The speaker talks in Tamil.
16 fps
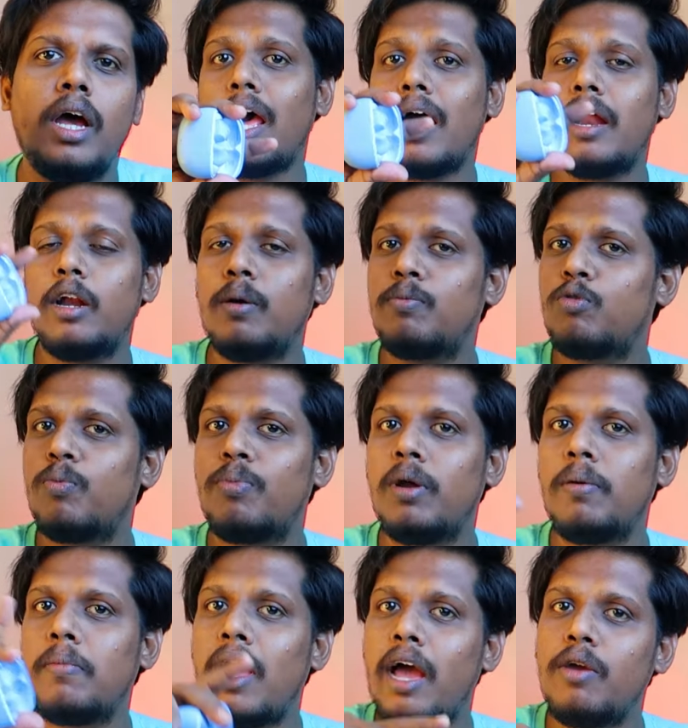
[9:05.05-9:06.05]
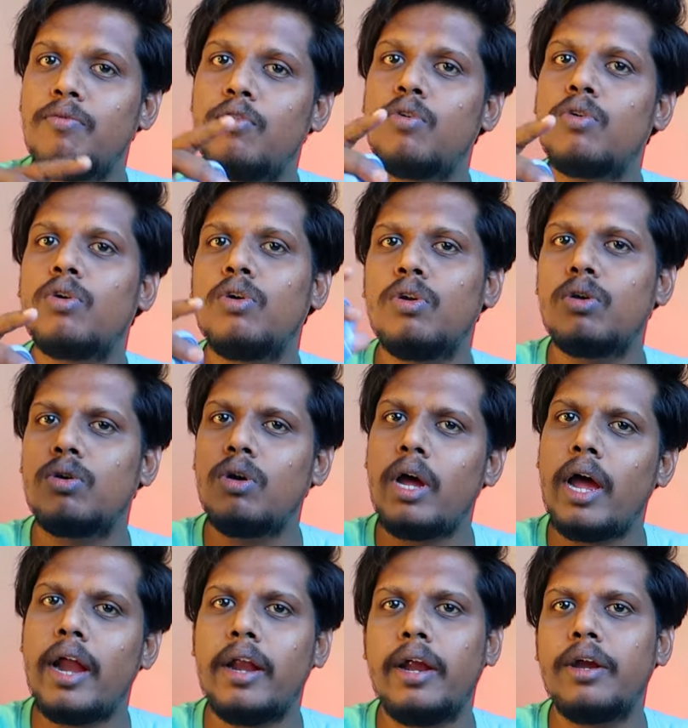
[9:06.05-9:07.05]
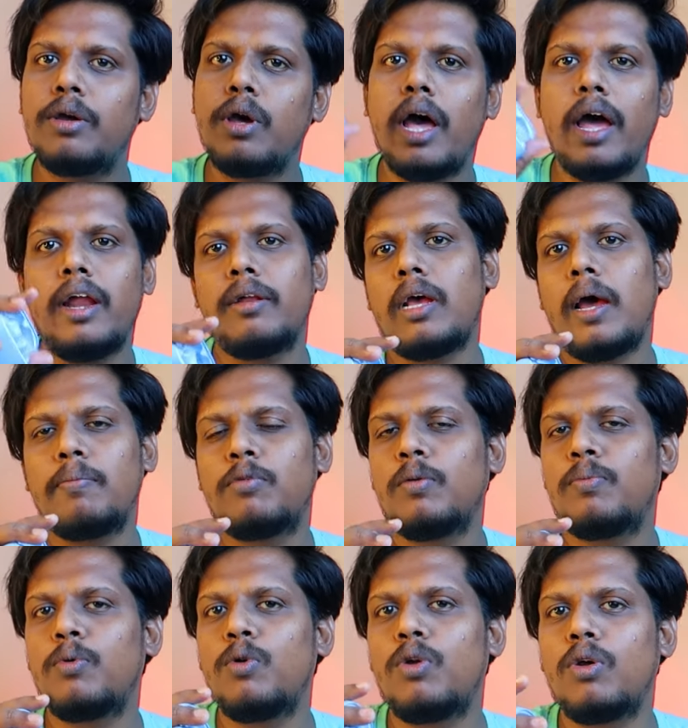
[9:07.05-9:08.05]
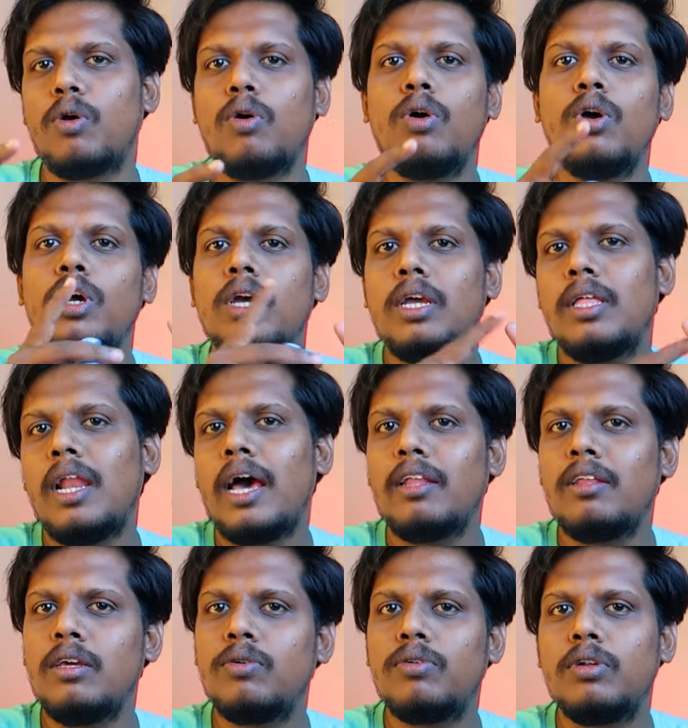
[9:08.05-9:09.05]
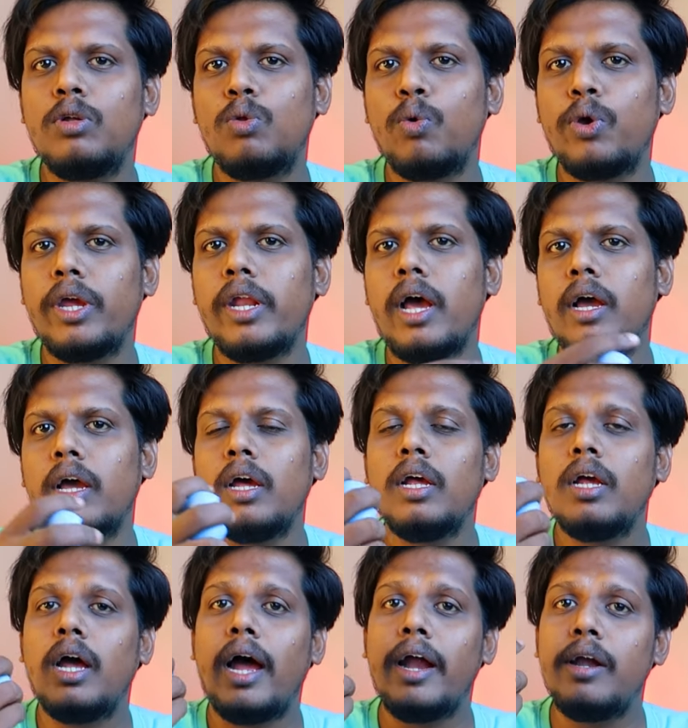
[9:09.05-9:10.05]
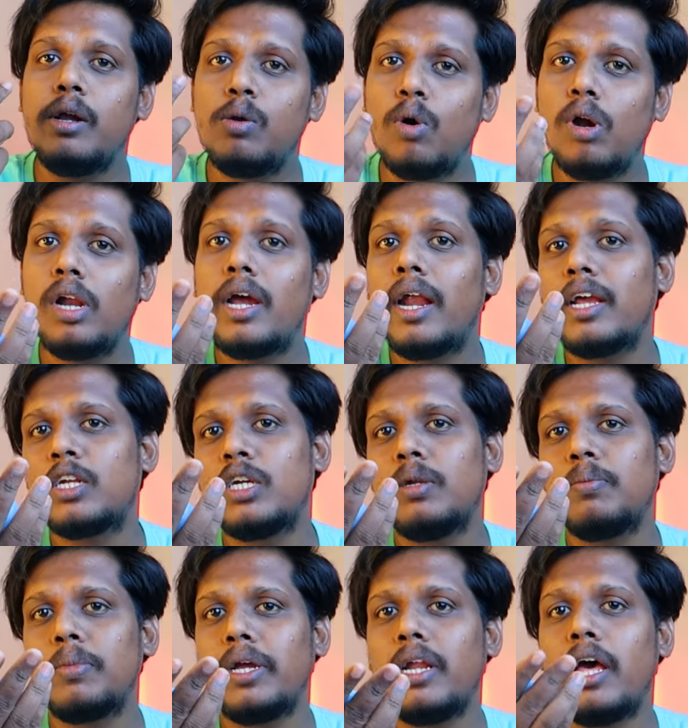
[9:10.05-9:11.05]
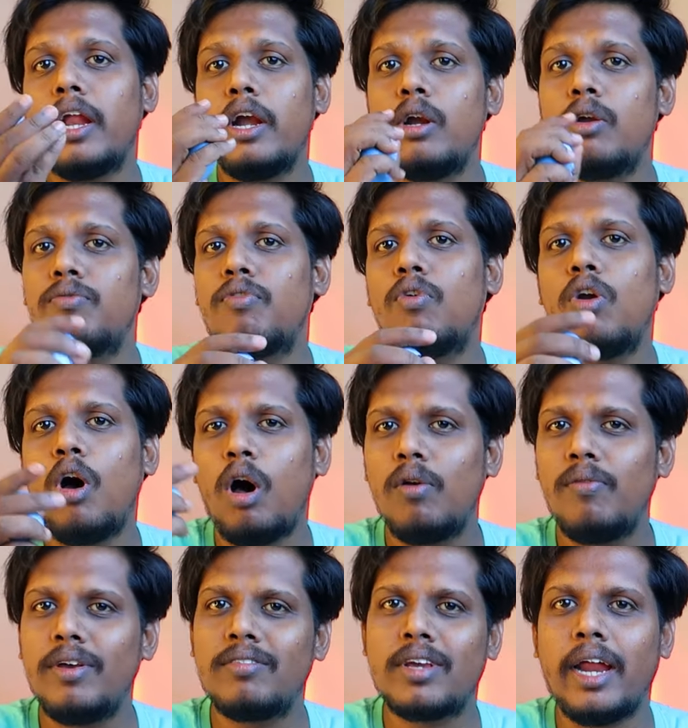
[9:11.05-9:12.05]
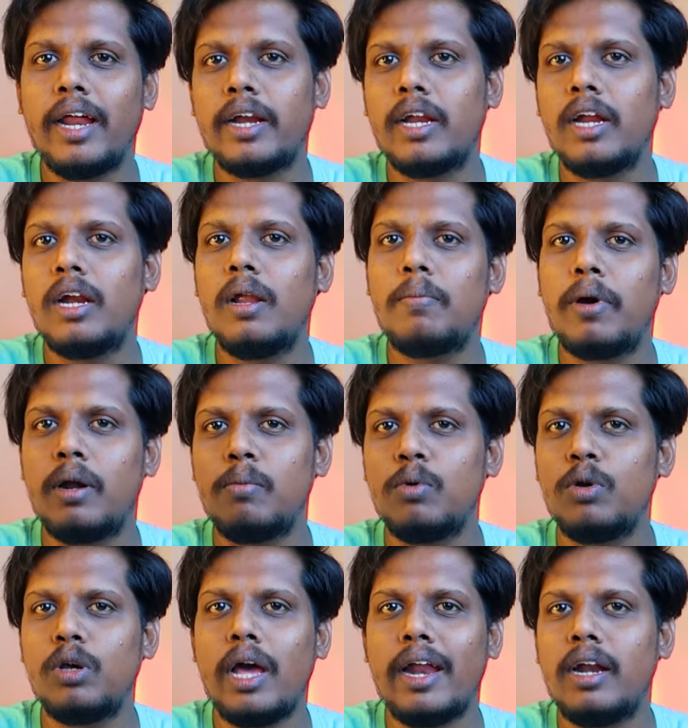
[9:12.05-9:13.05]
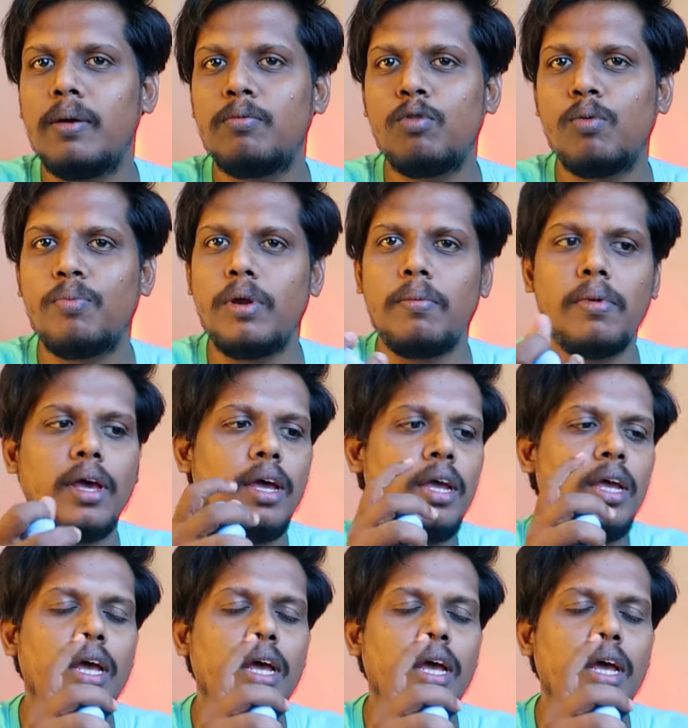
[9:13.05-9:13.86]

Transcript: ஏர்டாப் சுப்ரீமில் ஐஃபோனுக்கும் இருக்கும் ஆண்ட்ராய்டுக்கும் ஆப்ஸை போட்டிருக்கும் இதில் அதையும் வந்து தூக்கிட்டாங்க அண்ட் டுவெல் கனெக்ஷன் மெயினாக ரெண்டு ஃபோனில் ஆல்வேஸ் கனெக்டடில் பண்ண முடியும் ஏர்டாப் சுப்ரீமில்